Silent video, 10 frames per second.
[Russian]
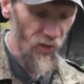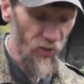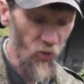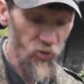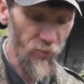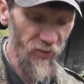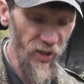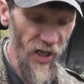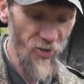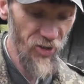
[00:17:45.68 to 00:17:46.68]
И он все
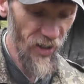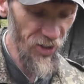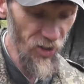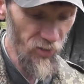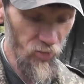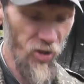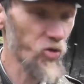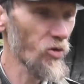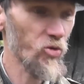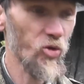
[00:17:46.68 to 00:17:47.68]
проверяющий. Ходил, до
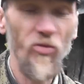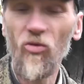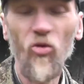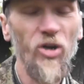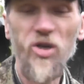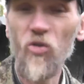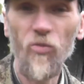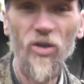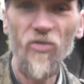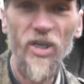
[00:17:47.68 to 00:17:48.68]
чего, до чего
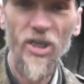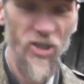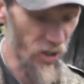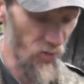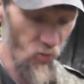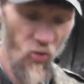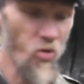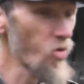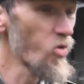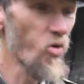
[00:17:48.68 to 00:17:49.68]
был вредный.
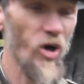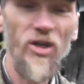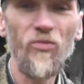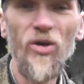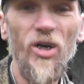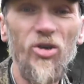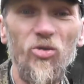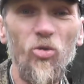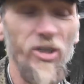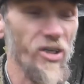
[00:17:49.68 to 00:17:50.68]
Ух, это было
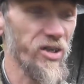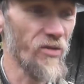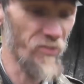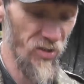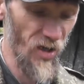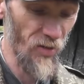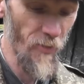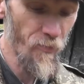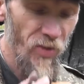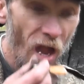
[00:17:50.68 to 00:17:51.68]
жутко с ним, не
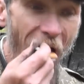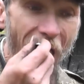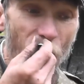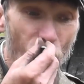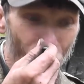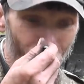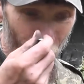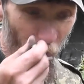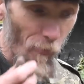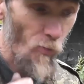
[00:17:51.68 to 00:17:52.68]
самое.
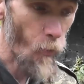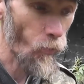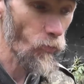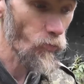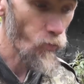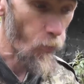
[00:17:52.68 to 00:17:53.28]
М -м.